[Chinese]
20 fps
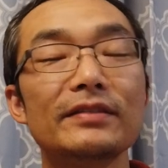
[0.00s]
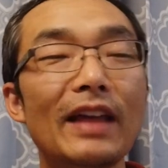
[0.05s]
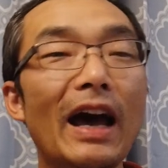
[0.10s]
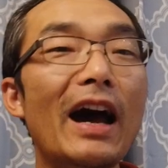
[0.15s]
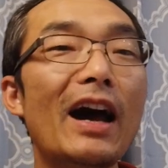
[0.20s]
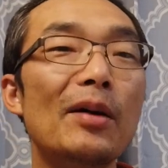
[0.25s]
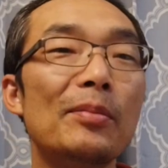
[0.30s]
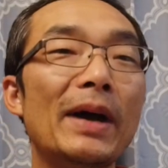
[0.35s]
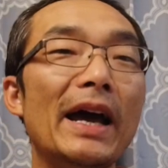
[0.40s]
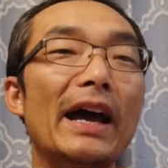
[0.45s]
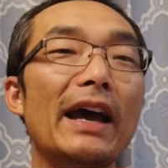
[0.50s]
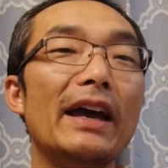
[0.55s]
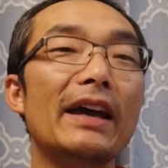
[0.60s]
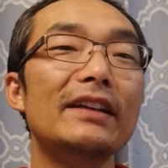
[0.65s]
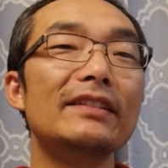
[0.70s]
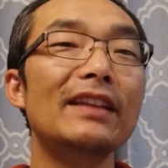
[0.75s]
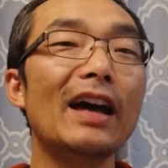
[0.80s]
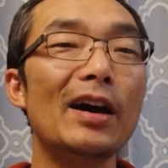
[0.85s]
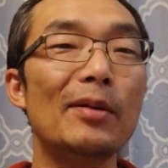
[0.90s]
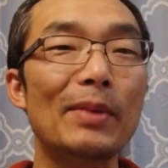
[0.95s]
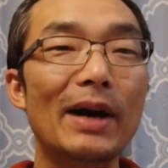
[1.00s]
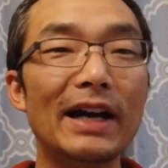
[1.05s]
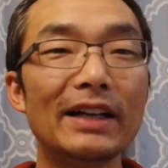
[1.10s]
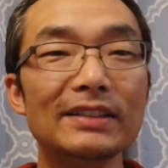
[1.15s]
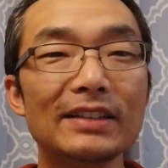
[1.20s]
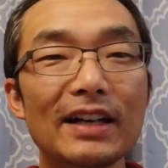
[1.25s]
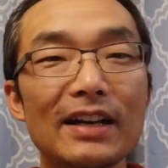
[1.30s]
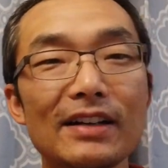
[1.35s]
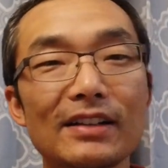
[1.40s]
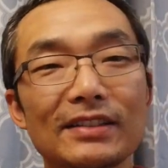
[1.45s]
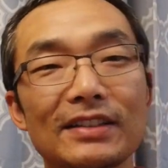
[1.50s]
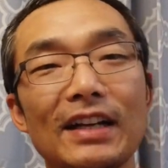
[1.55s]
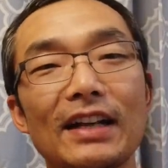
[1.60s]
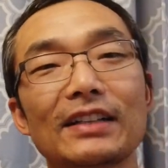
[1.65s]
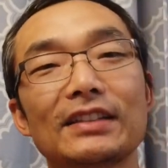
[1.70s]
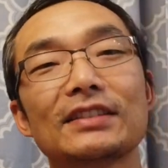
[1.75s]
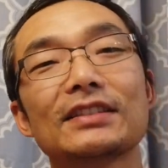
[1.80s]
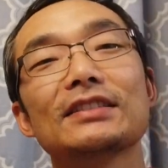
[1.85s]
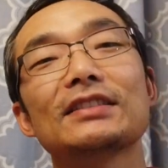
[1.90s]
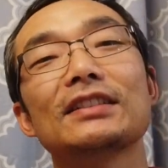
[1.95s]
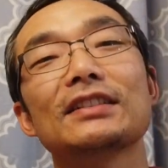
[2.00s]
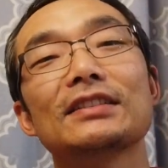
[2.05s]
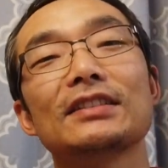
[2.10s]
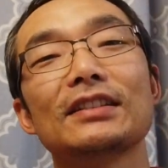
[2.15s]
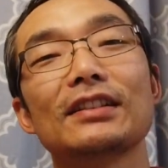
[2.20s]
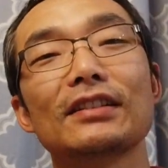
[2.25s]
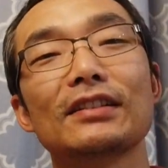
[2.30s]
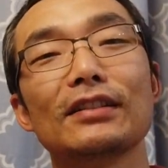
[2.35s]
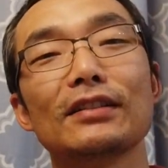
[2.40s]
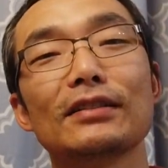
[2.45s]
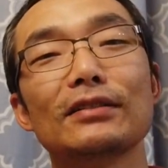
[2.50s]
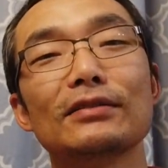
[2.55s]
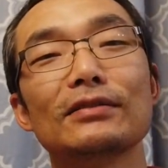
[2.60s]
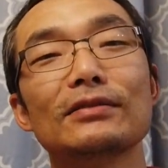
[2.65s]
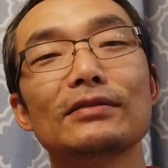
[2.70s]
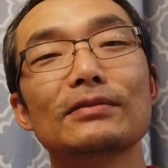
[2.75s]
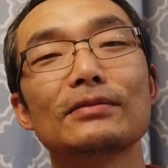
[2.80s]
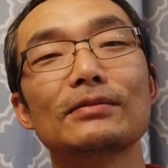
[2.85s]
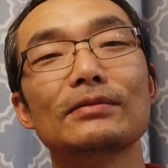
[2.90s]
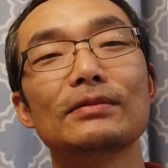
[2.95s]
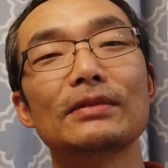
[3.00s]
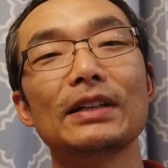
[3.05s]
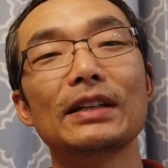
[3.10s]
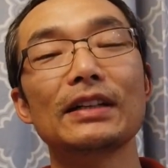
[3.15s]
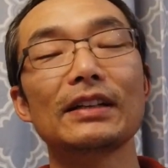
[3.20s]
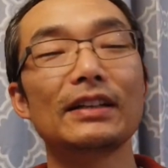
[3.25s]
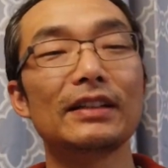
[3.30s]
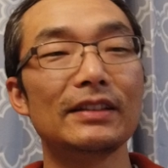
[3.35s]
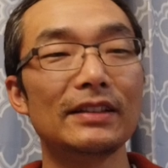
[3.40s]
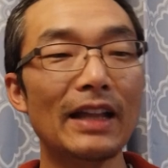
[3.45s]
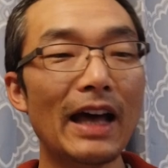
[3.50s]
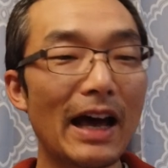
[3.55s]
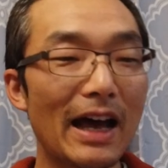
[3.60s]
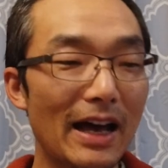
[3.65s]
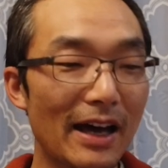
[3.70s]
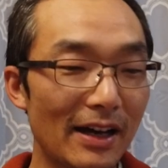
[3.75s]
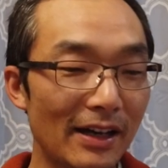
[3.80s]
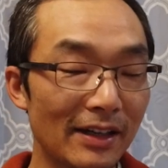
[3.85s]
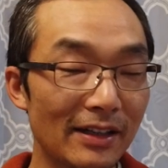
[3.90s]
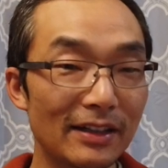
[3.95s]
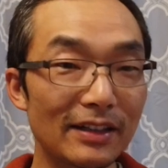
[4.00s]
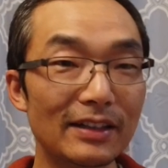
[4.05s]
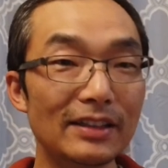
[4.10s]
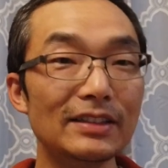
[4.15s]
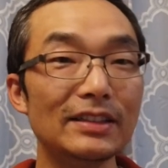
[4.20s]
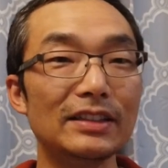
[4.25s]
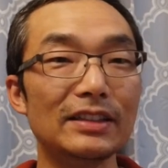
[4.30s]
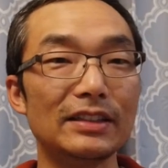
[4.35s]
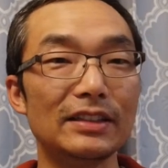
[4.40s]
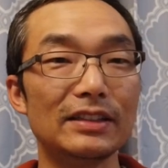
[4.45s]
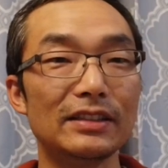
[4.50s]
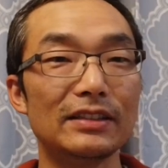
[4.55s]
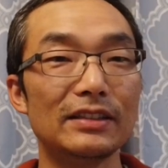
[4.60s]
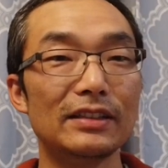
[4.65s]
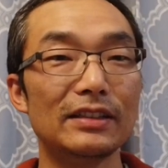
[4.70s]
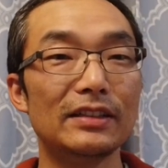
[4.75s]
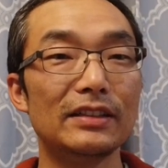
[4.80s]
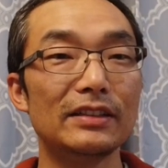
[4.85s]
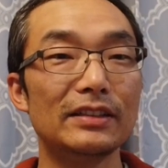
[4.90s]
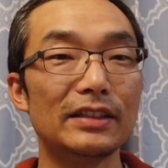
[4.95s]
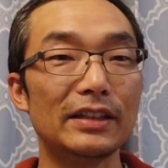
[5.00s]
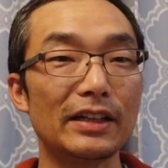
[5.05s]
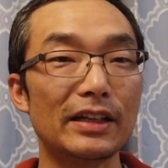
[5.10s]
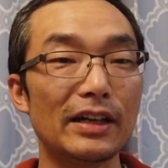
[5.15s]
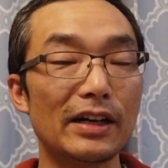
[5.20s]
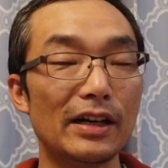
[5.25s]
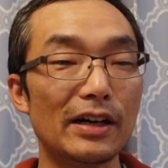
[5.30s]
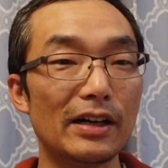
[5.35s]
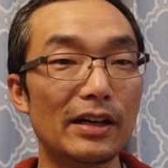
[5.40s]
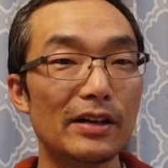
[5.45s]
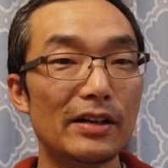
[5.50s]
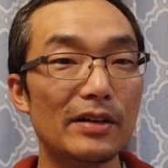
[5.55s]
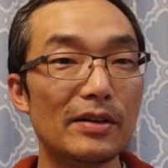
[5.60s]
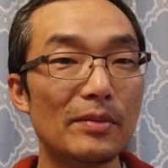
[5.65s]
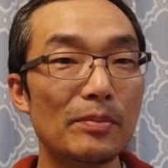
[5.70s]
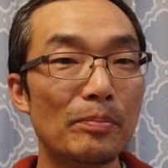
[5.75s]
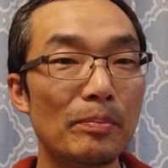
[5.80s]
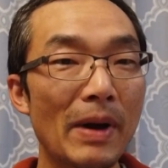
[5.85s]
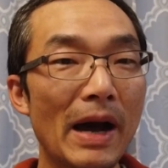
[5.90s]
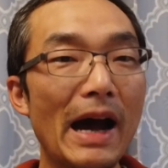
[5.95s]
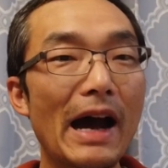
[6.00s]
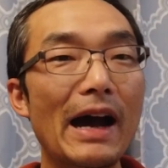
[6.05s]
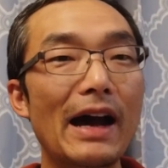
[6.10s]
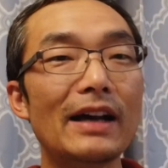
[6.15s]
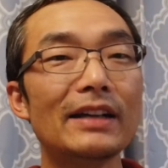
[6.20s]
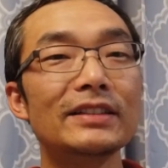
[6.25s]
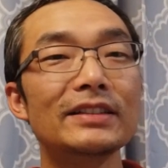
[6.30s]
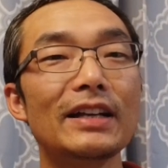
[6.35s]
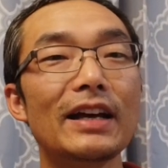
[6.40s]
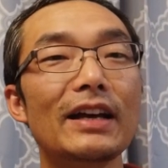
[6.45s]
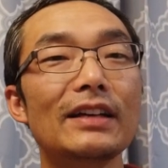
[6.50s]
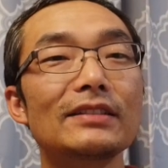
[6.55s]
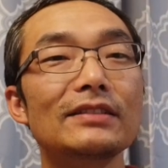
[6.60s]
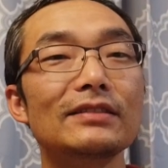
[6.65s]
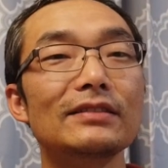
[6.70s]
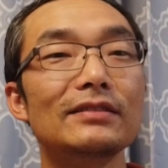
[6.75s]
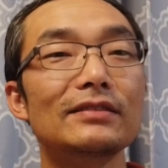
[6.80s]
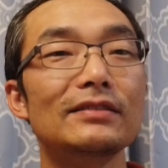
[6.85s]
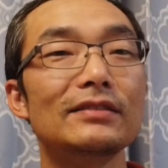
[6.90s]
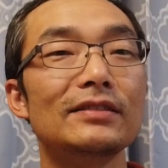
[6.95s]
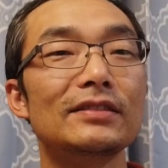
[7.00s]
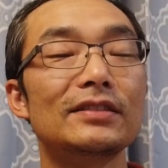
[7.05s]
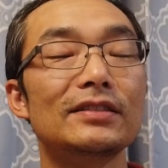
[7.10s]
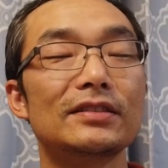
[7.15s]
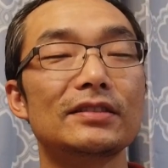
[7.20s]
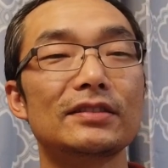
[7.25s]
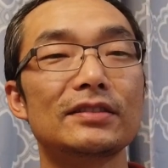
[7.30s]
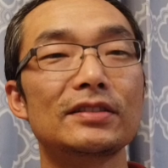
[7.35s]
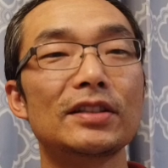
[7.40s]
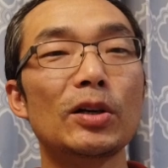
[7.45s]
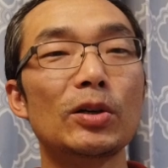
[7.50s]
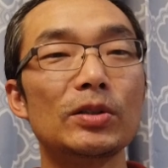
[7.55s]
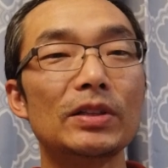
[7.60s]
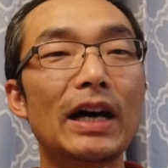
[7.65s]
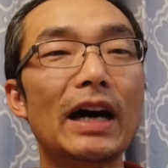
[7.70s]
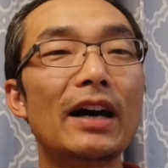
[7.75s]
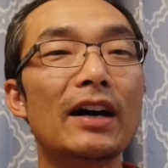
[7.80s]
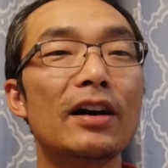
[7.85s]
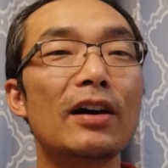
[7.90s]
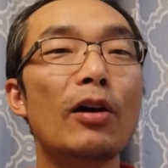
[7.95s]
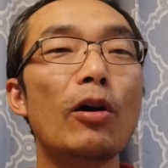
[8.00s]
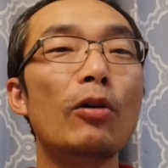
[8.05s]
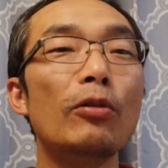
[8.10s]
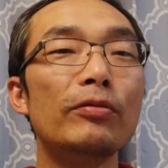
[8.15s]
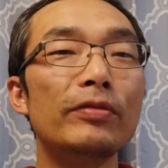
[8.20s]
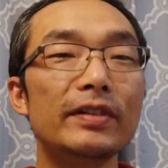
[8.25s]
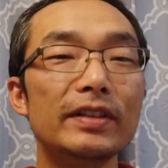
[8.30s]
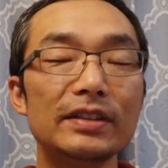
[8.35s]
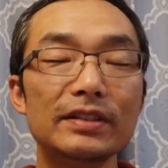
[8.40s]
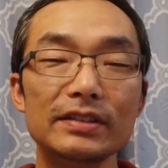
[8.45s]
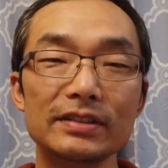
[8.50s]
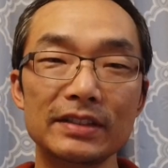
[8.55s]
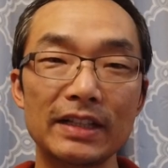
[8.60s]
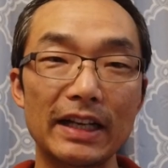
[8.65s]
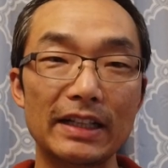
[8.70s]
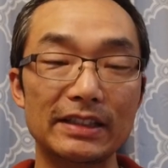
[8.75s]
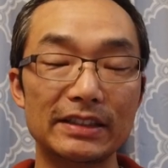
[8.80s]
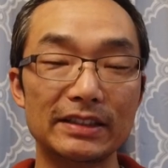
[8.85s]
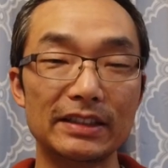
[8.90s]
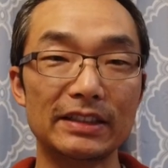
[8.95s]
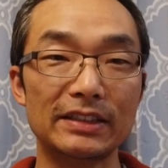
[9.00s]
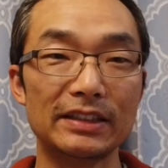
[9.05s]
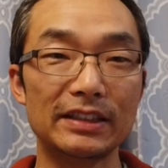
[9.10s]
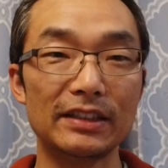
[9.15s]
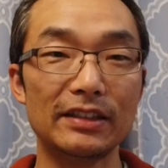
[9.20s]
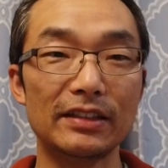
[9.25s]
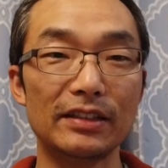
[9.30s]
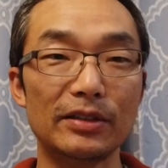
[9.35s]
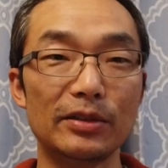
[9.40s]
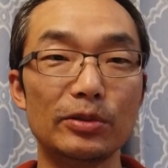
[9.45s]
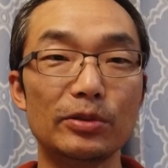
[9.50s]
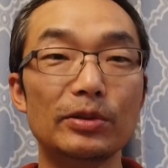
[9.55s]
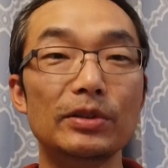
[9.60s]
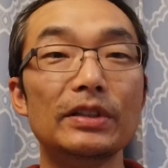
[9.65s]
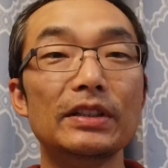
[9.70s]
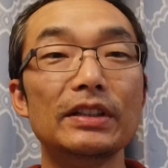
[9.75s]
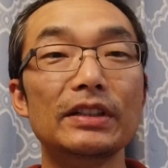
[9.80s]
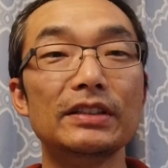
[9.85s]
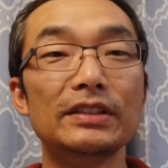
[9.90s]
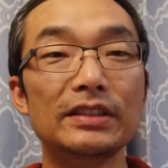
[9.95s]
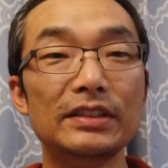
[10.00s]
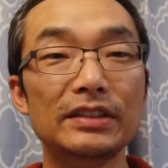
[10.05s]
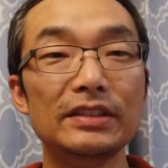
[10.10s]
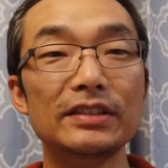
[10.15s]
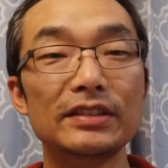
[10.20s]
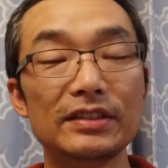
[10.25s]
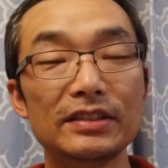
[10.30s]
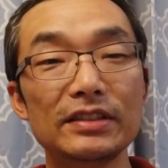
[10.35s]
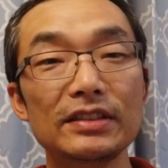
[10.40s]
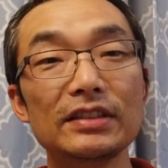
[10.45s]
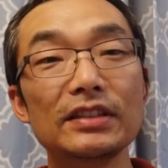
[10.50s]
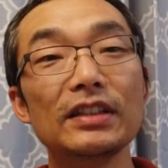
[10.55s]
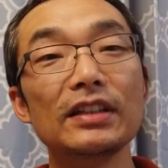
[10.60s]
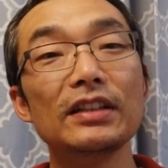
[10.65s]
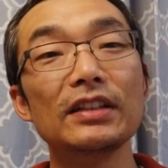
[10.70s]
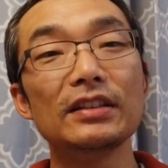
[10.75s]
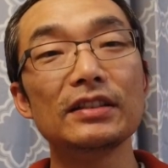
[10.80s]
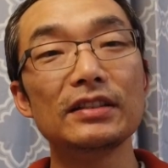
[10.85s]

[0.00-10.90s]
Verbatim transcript: 打牌、打麻将产生的心流，那和你这个。爬山到达高峰产生的心流，以及